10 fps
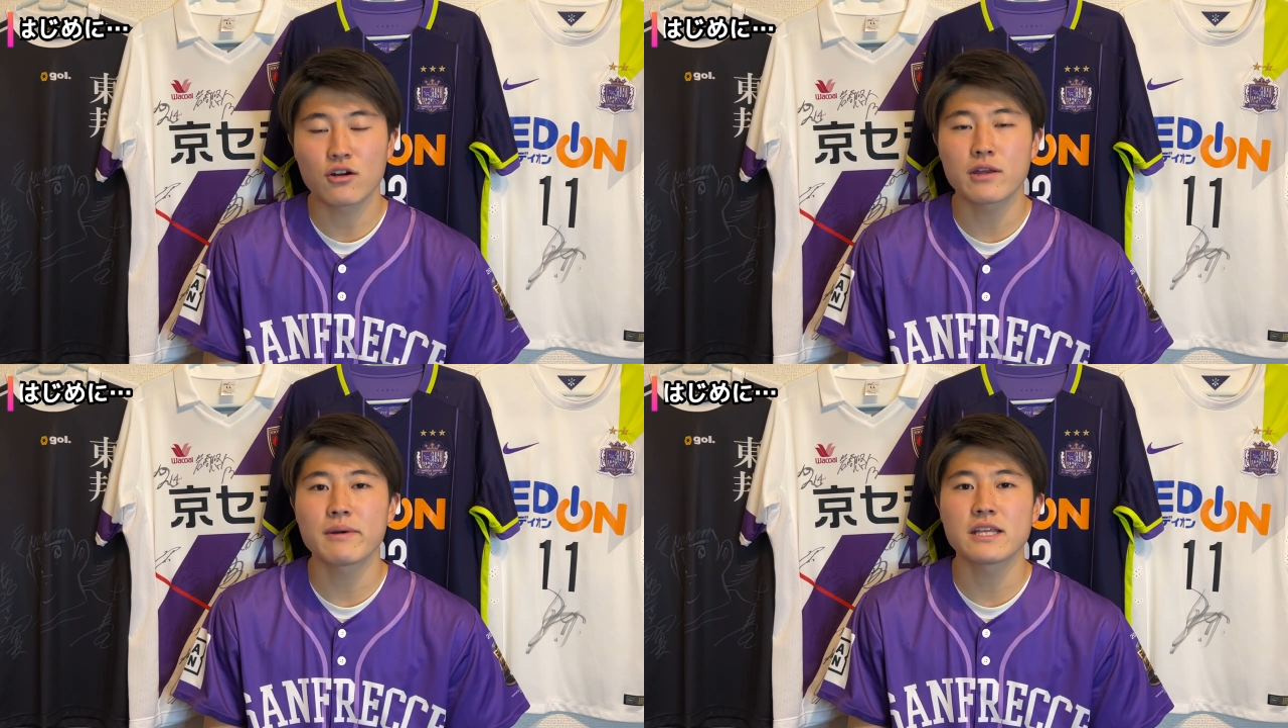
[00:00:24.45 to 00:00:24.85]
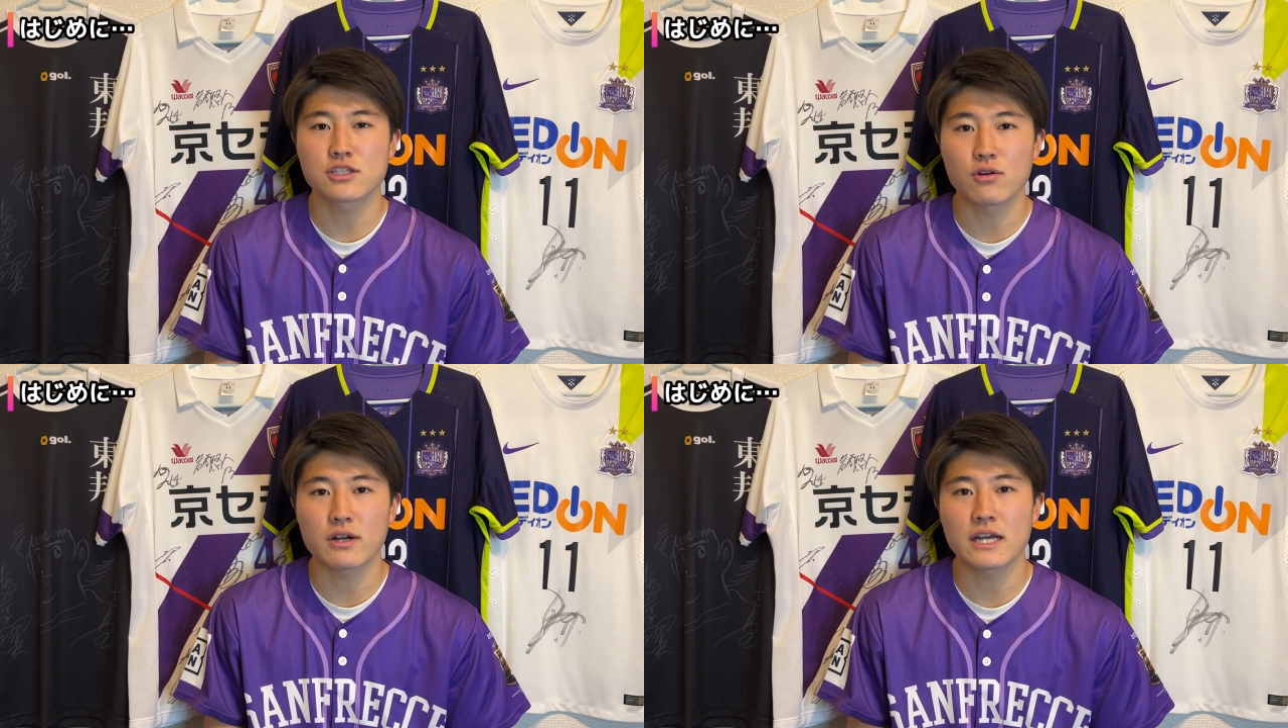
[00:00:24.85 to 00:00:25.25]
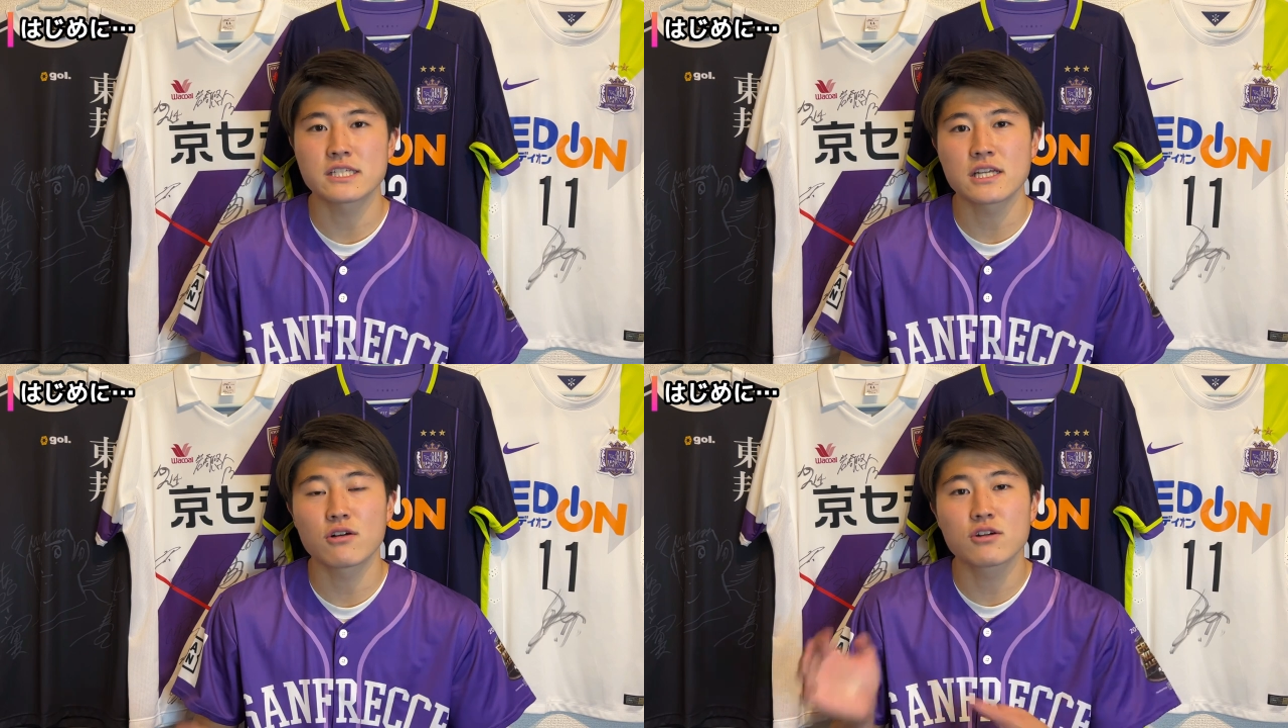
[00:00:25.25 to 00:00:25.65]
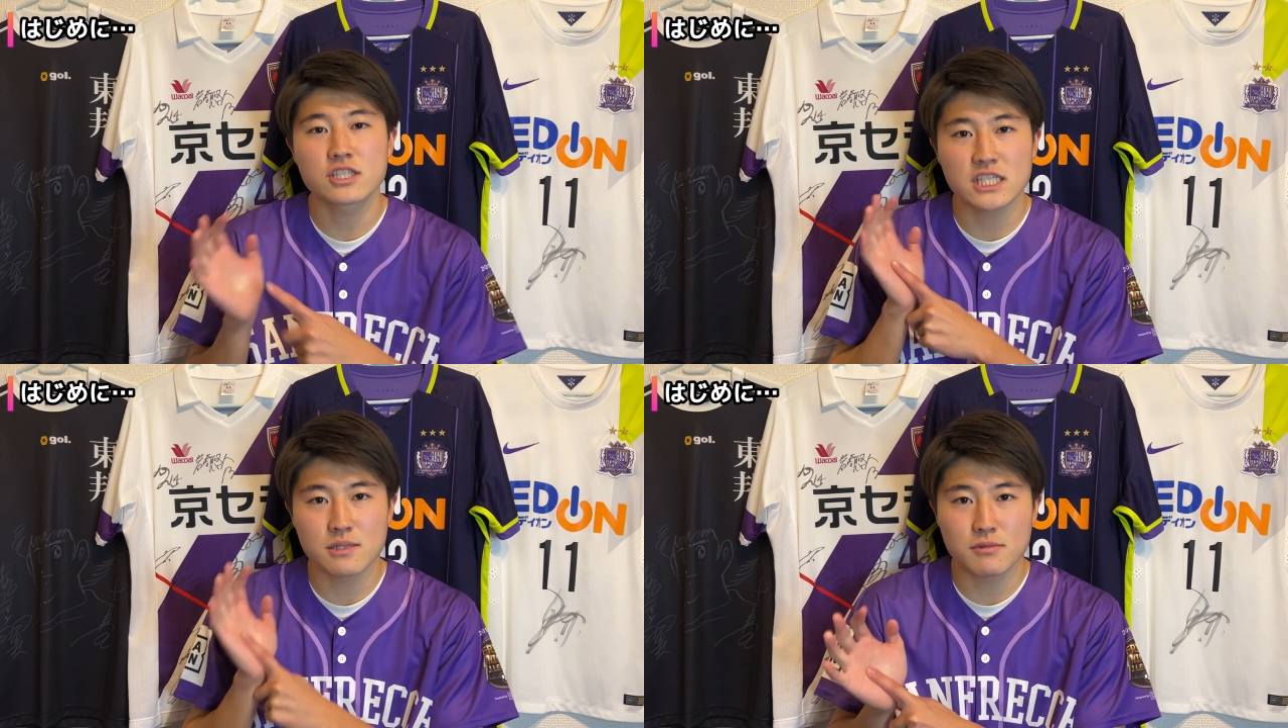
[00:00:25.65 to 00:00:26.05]
これまで紹介した
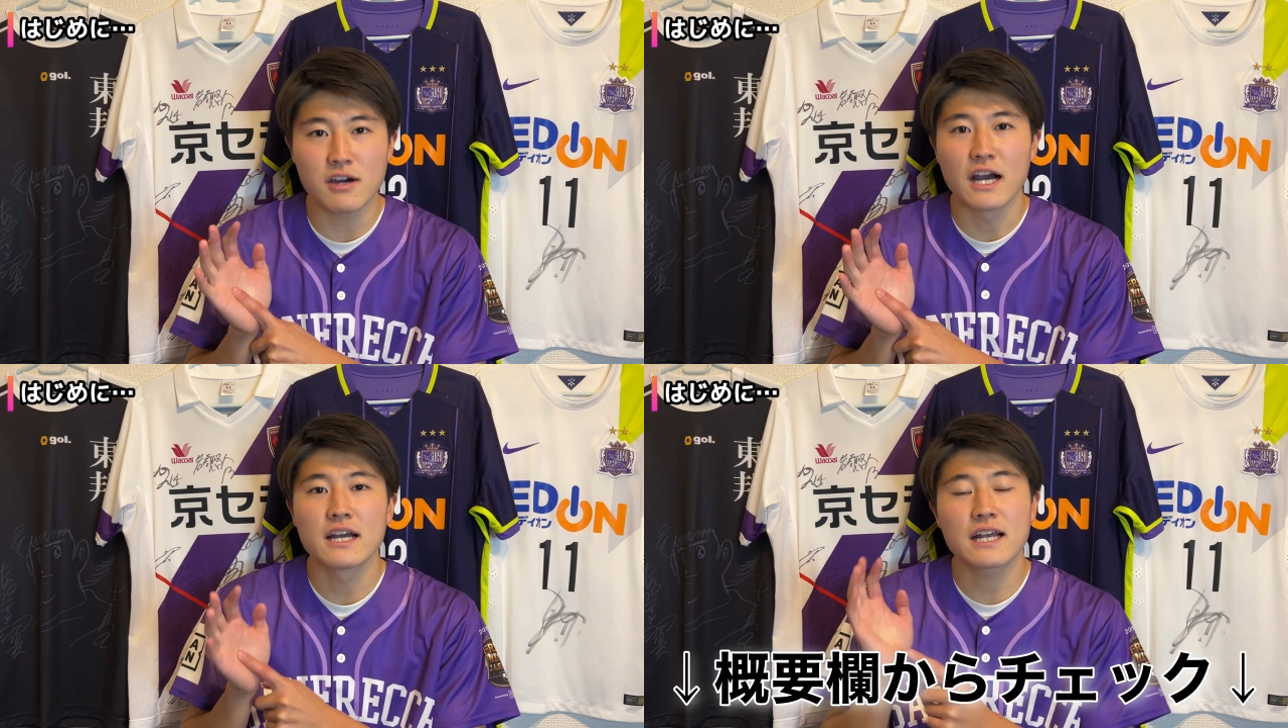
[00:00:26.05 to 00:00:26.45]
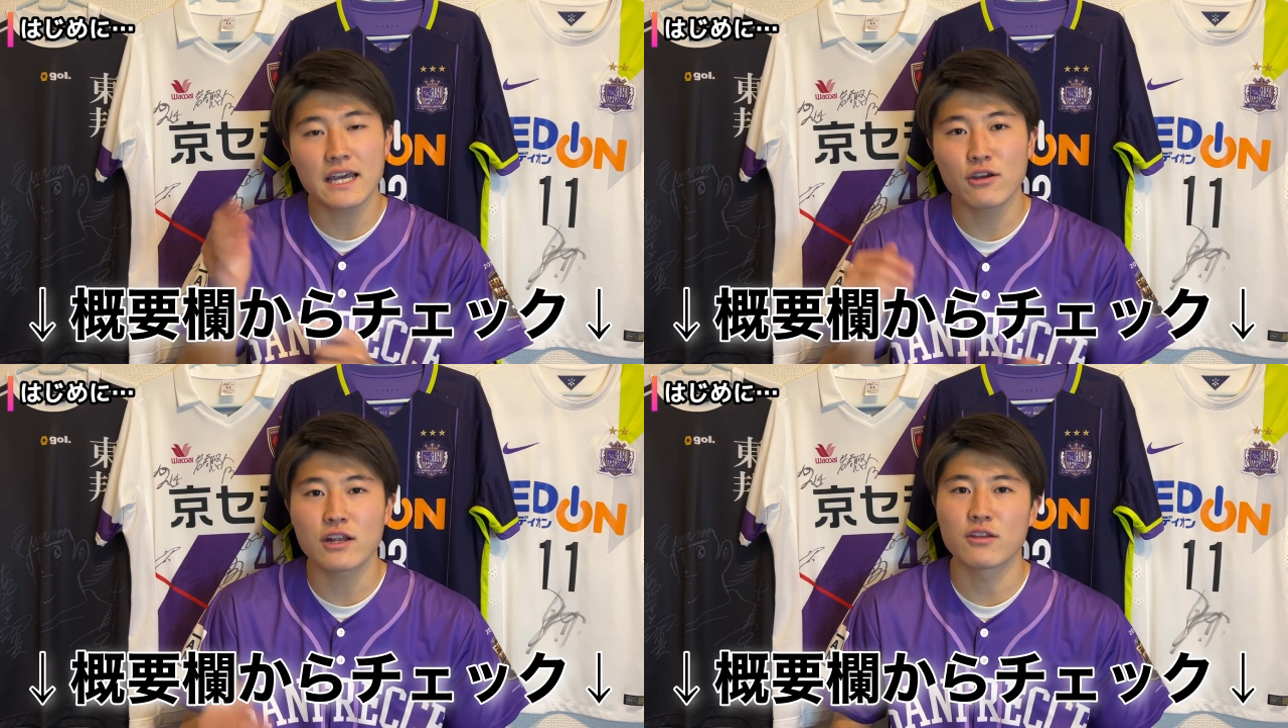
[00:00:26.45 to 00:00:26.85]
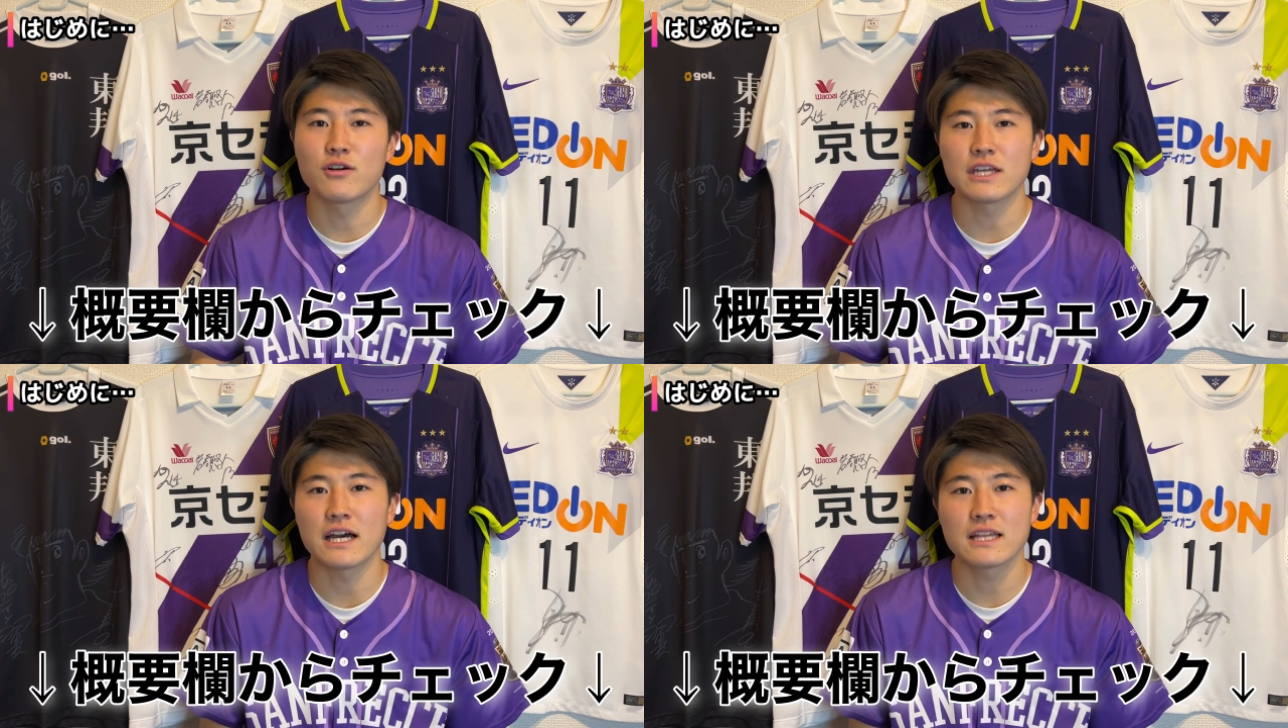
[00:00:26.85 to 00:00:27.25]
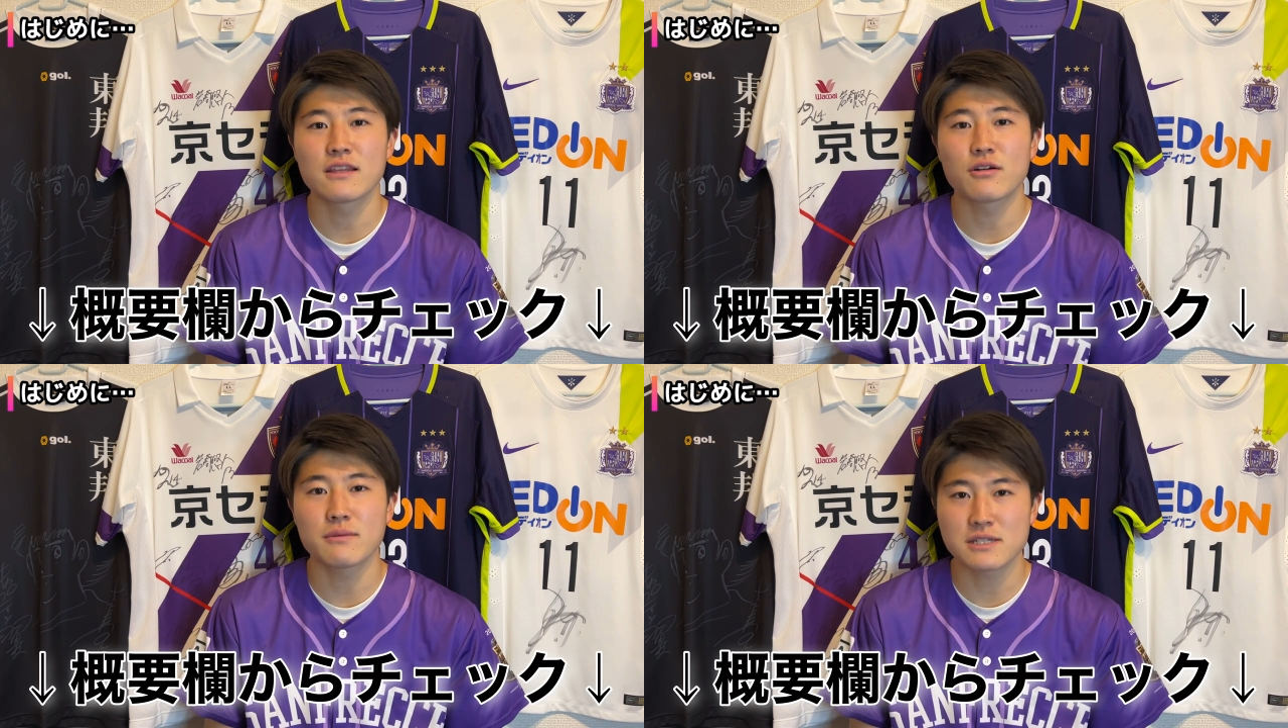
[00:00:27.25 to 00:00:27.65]
6チームは概要欄の方に貼っ
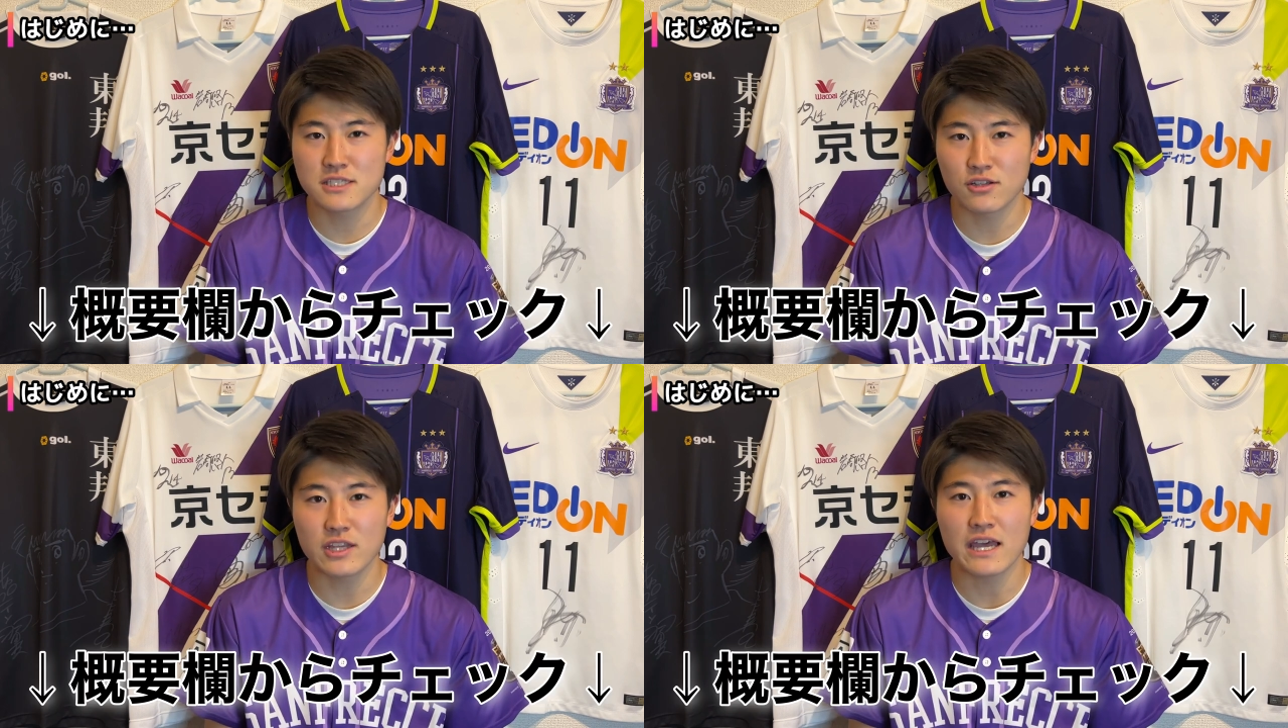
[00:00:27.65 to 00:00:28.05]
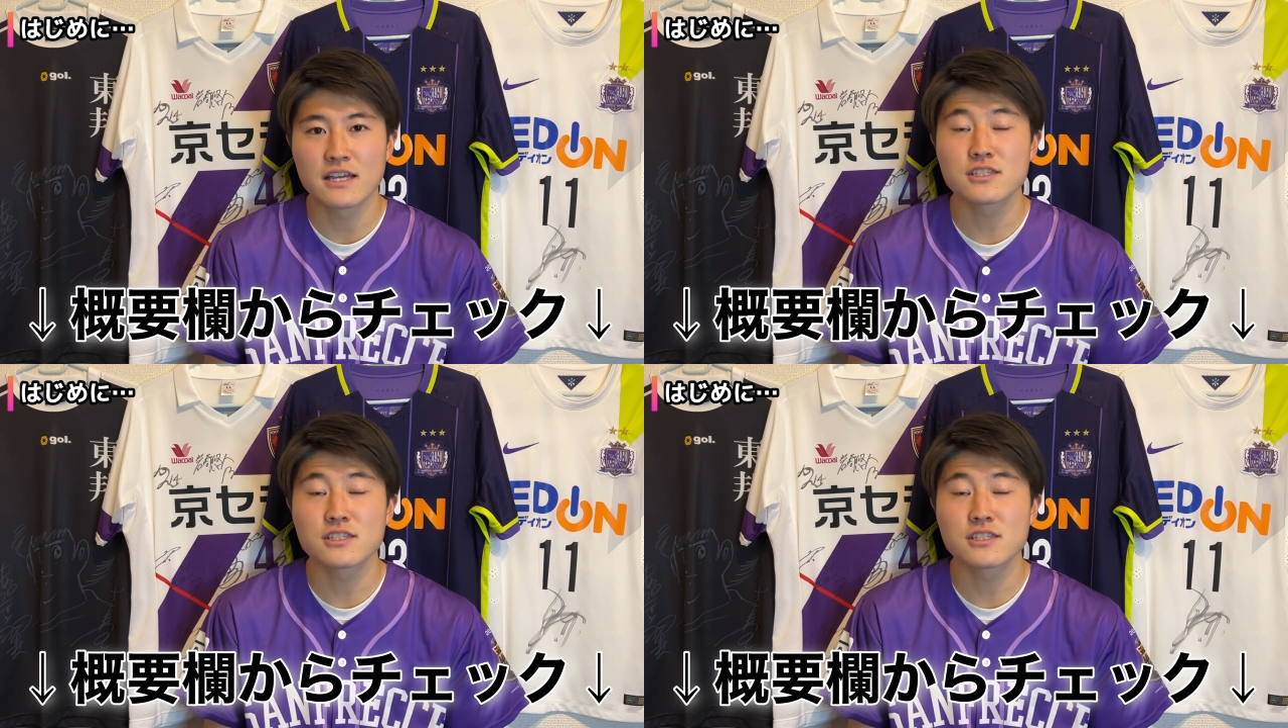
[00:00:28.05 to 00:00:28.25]
ておりますので、